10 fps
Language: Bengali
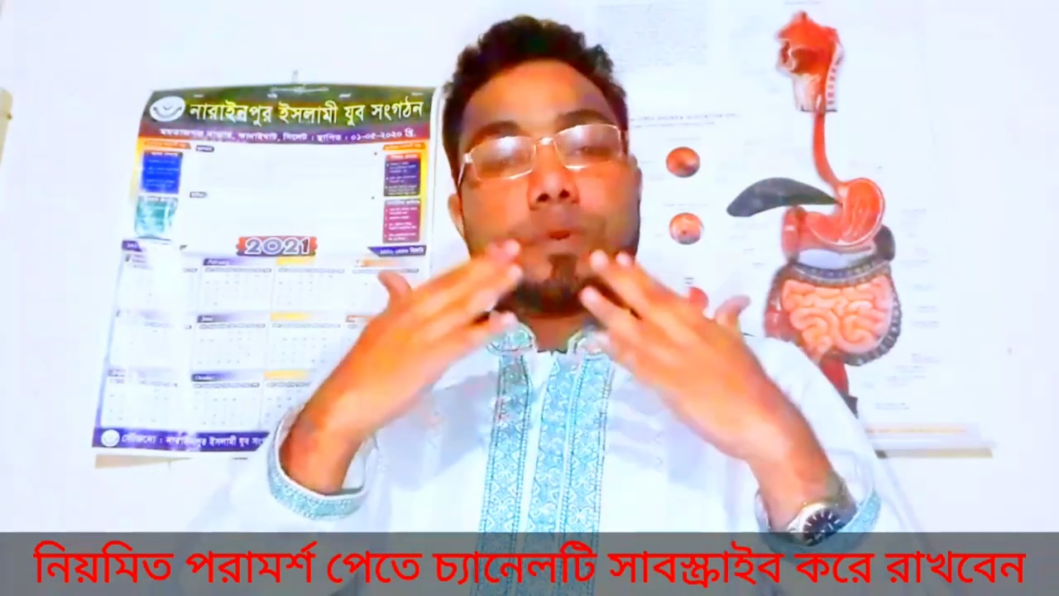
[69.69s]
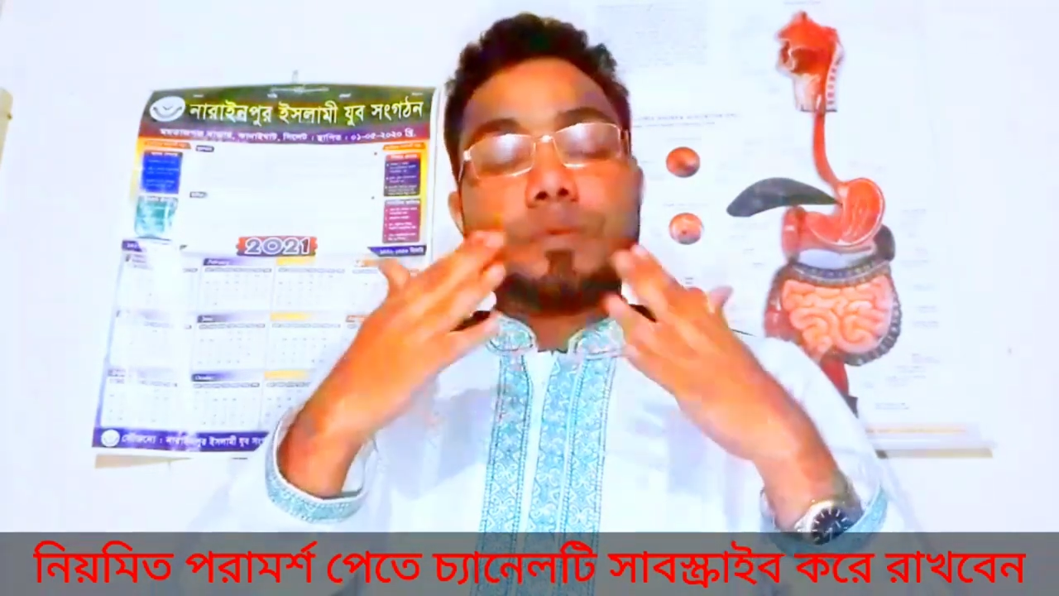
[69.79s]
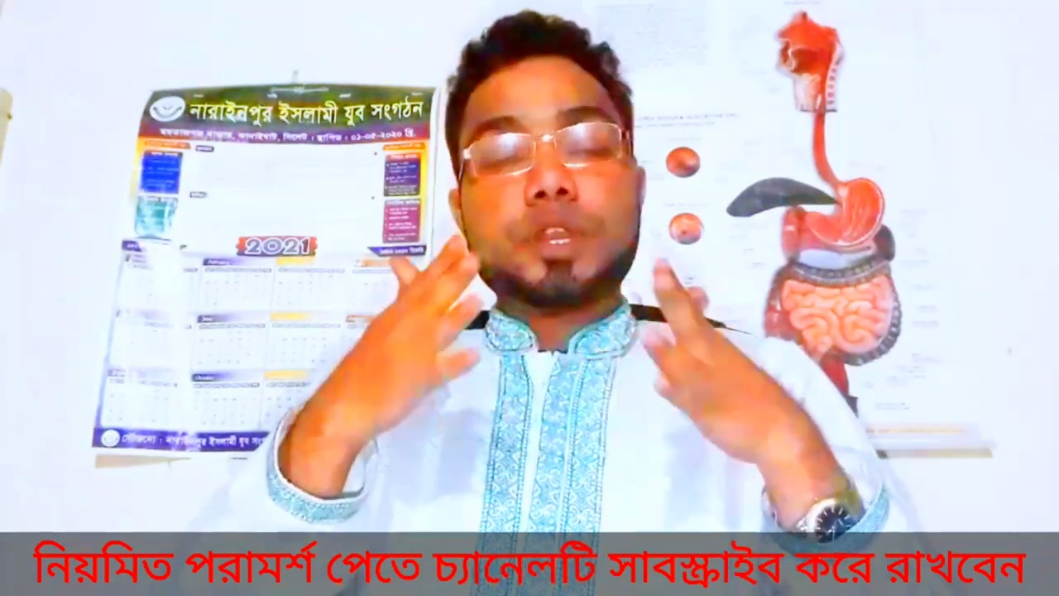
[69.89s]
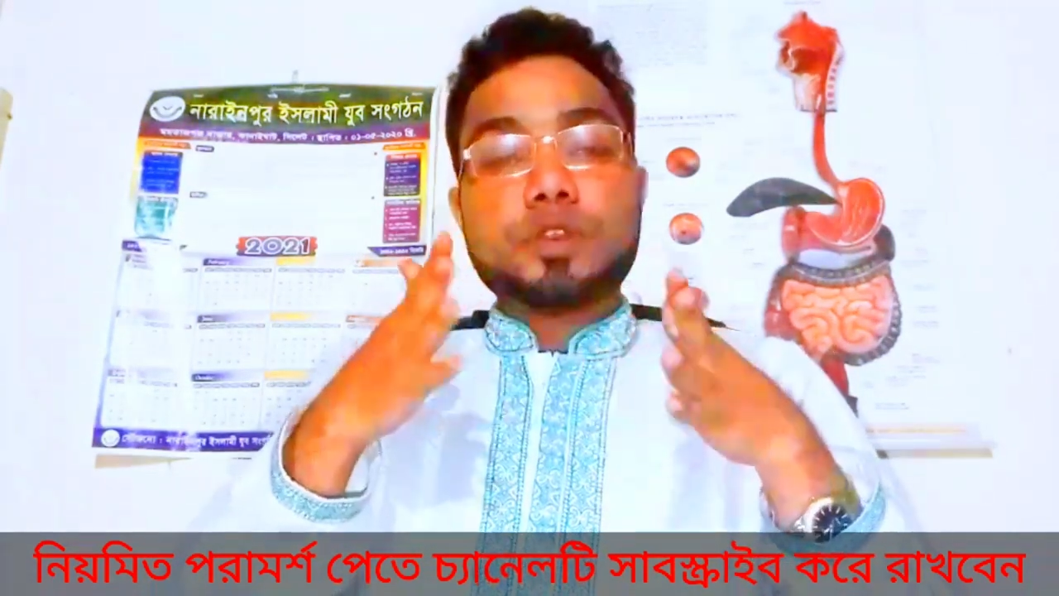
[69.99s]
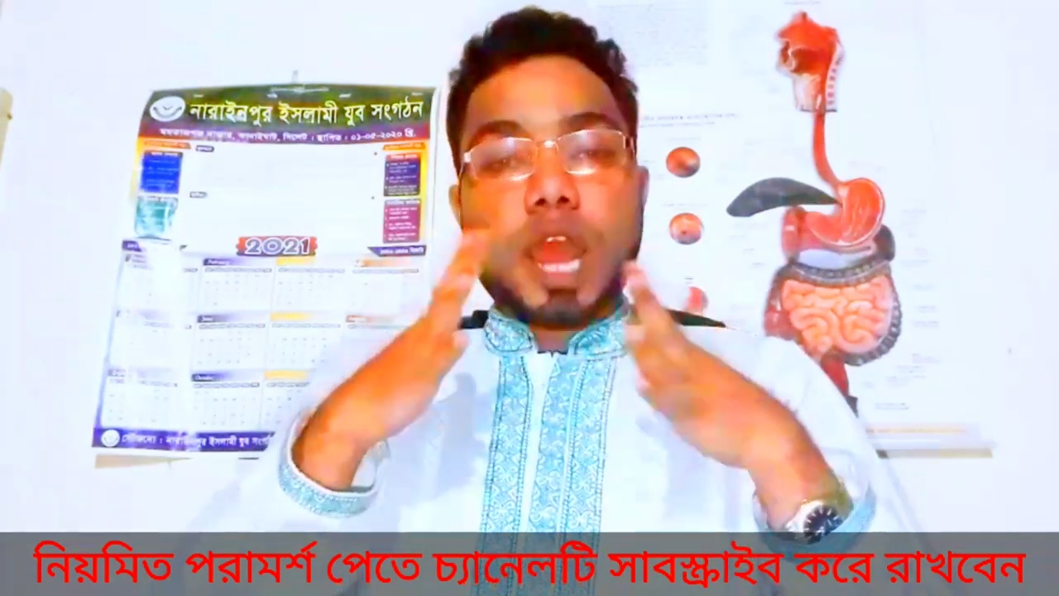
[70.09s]

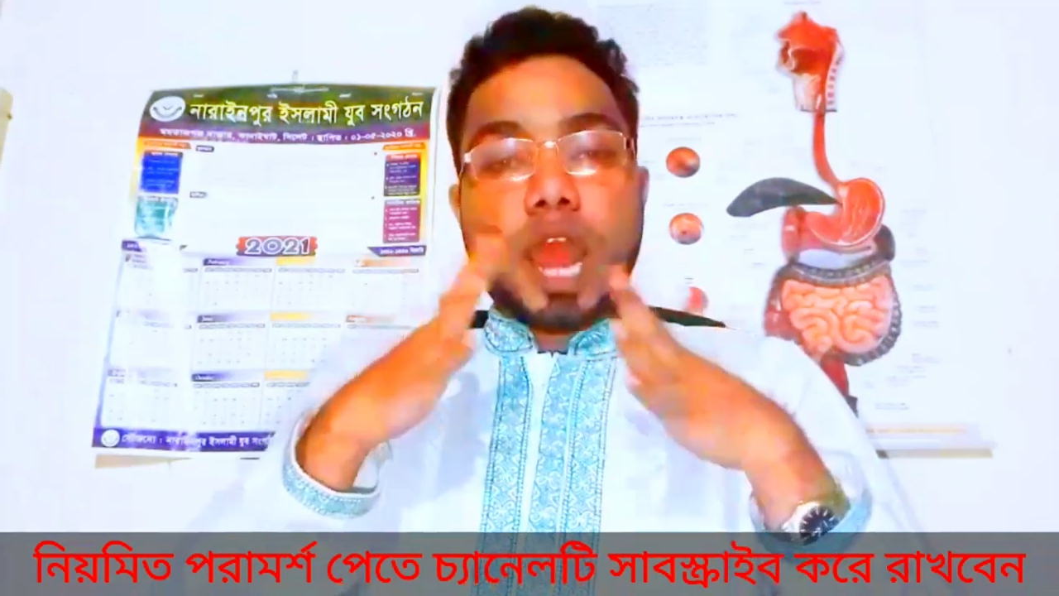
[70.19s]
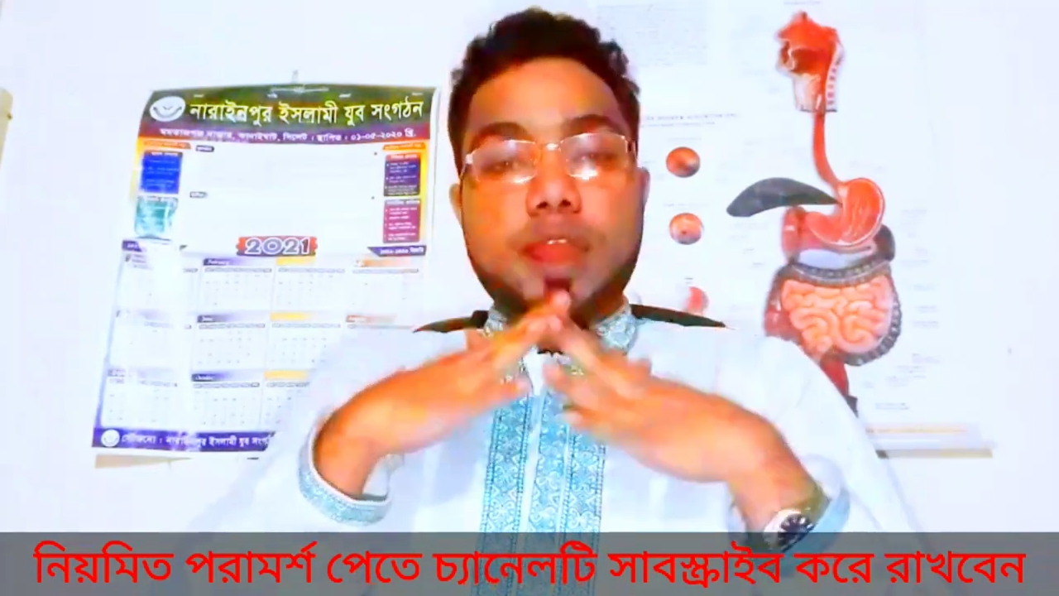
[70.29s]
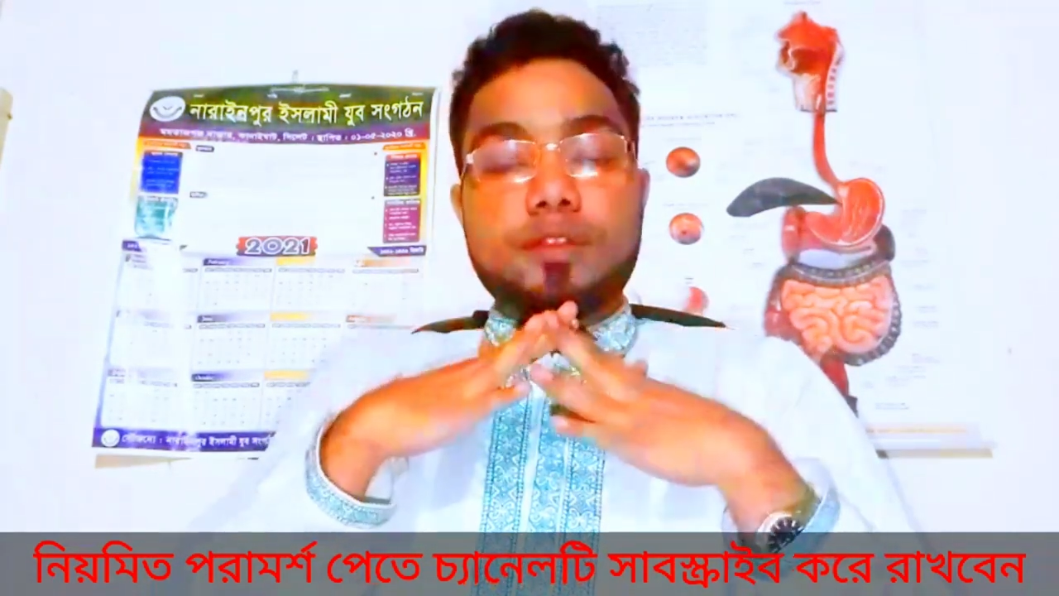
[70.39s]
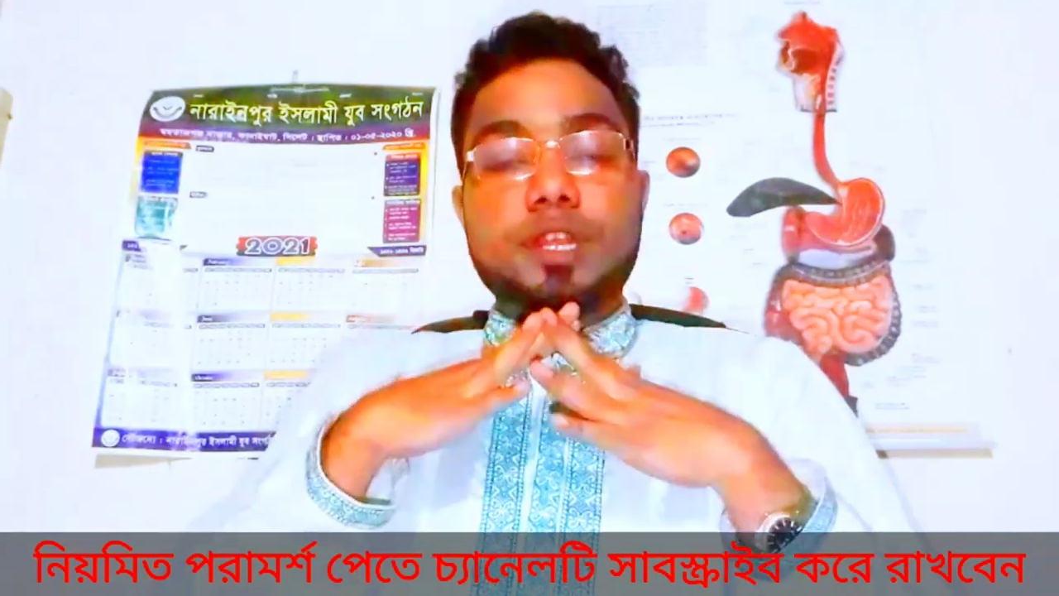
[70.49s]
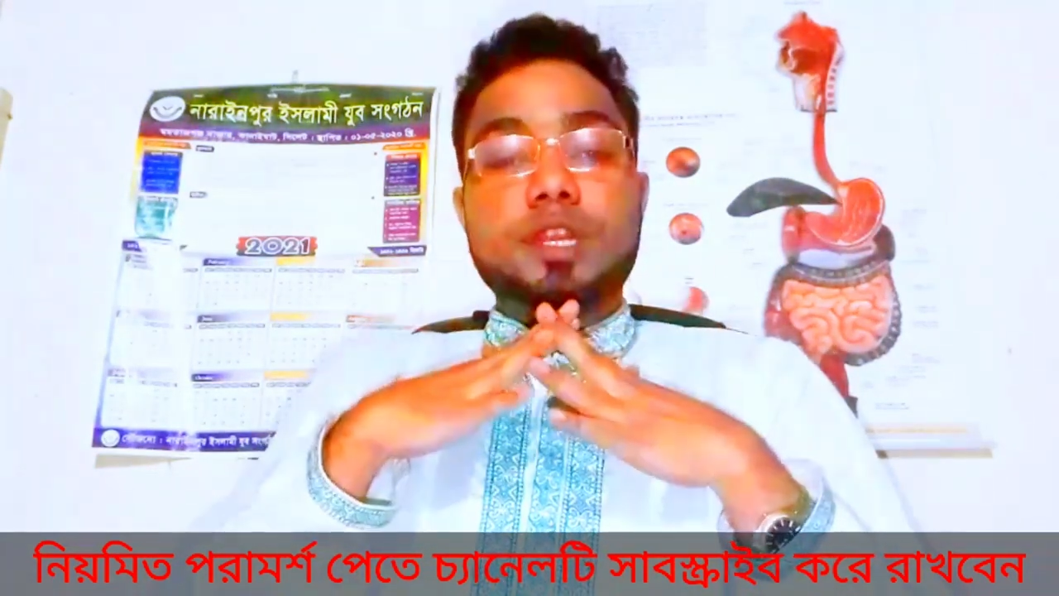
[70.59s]
পবিনন
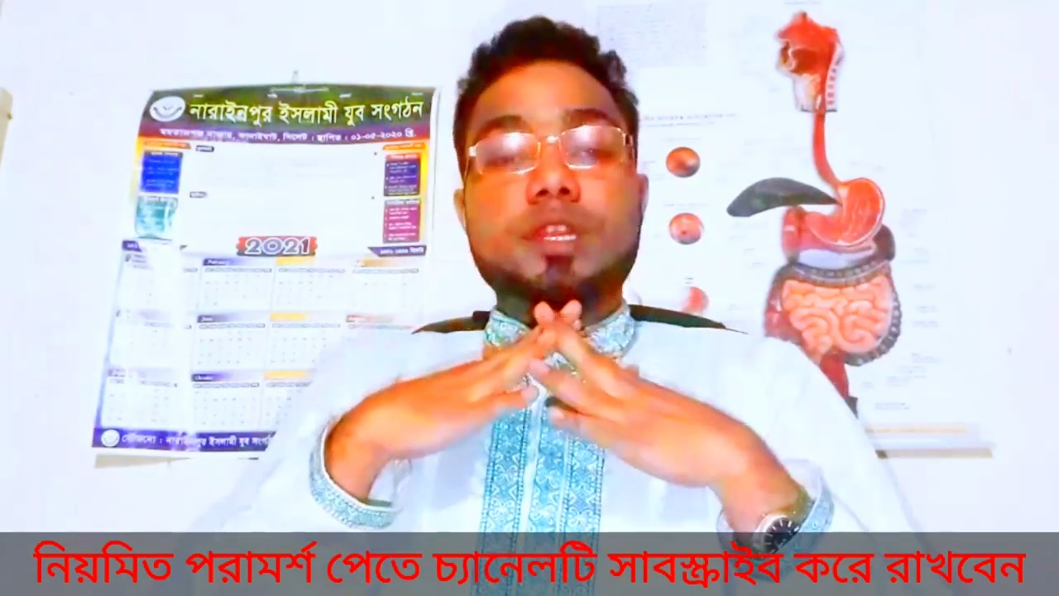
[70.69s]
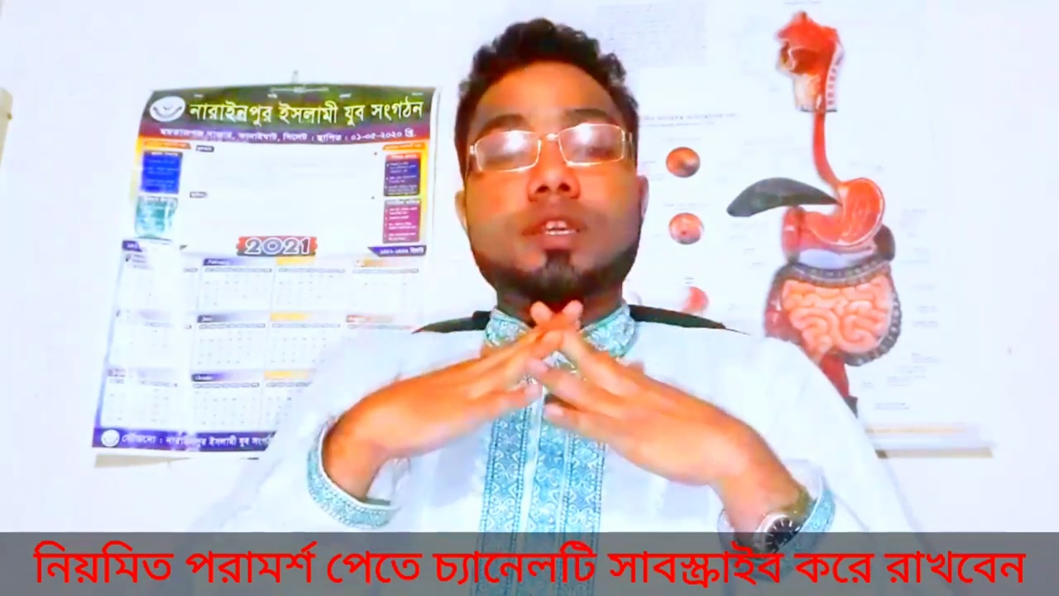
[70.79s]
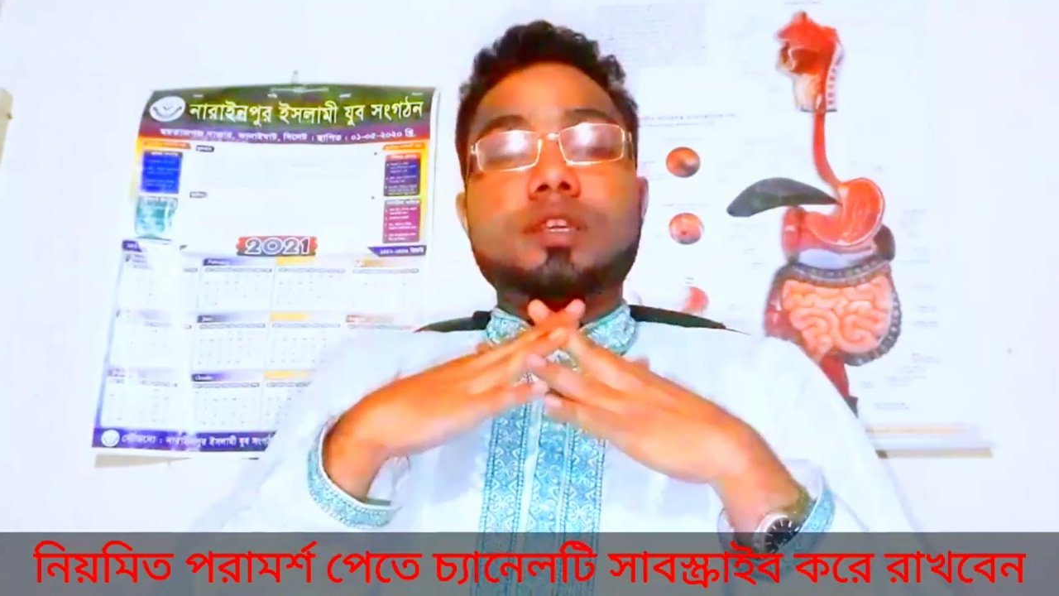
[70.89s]
আয়োডিন